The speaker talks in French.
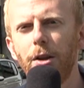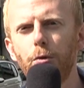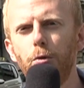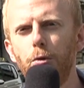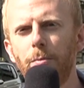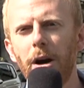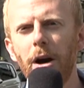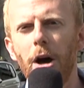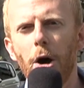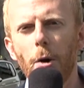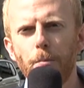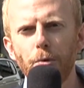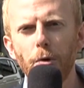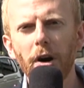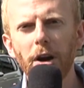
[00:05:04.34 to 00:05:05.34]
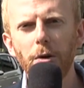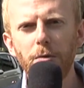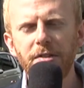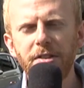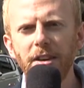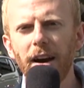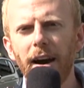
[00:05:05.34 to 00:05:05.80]
de l'humain pour
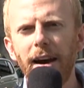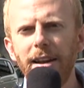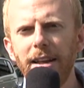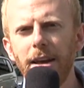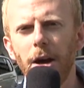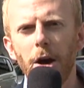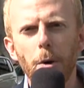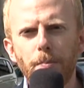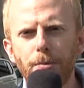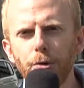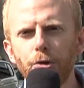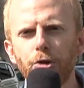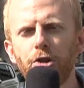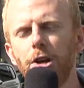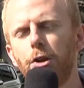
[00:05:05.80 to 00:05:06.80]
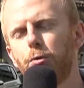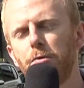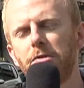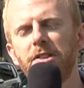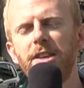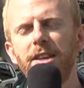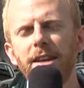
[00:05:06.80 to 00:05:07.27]
réussir à aller piocher tout
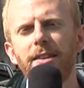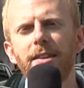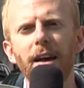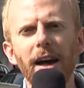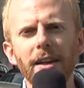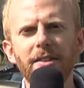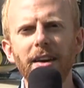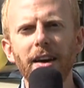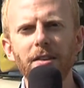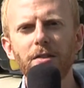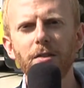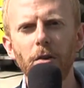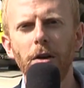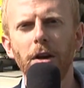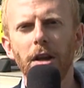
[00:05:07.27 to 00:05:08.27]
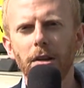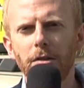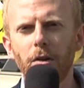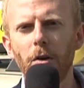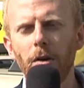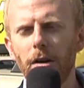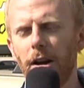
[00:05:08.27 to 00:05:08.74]
ce qui est intéressant
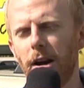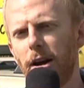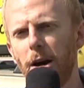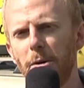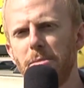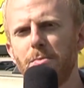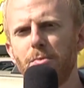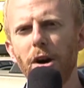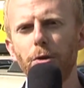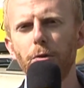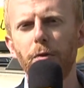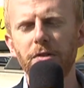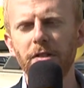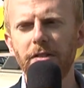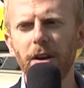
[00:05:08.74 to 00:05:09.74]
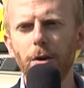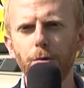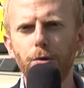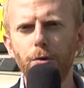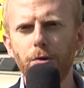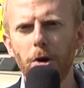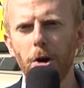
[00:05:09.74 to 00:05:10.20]
dans la mémoire de vos
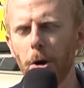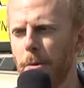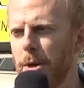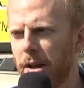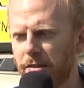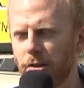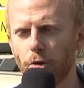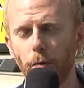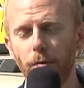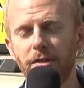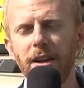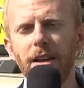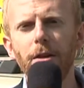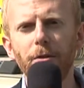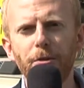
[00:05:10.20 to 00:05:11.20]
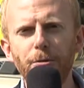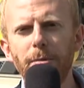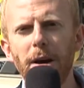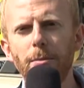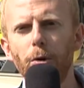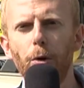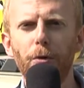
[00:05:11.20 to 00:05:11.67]
interlocuteurs, sachant que vous allez
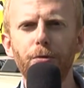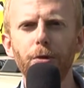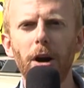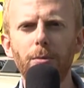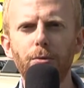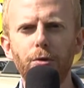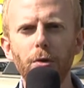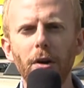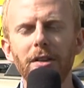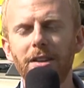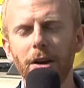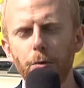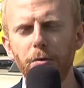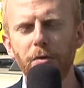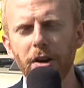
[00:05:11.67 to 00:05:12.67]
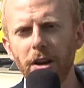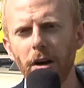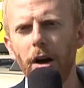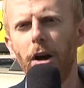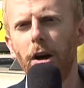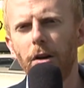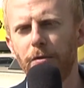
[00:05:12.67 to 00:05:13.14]
vous-même, au fur et à mesure, découvrir
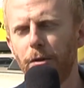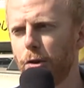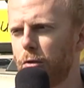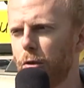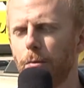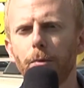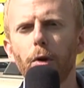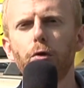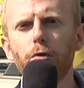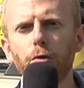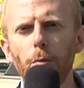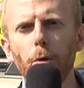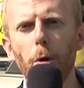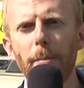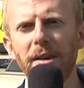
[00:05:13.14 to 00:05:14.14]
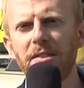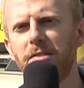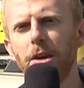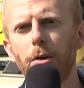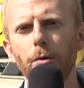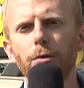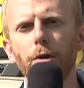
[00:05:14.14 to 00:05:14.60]
votre sombre
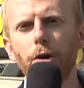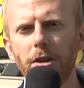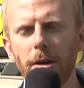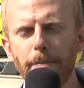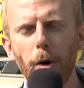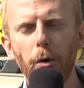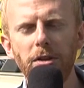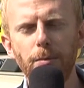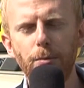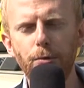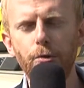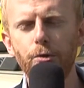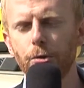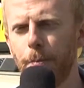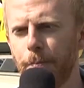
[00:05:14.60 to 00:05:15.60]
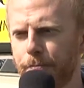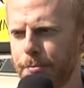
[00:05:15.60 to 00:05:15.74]
passé qu'on ne connaît pas au début du jeu.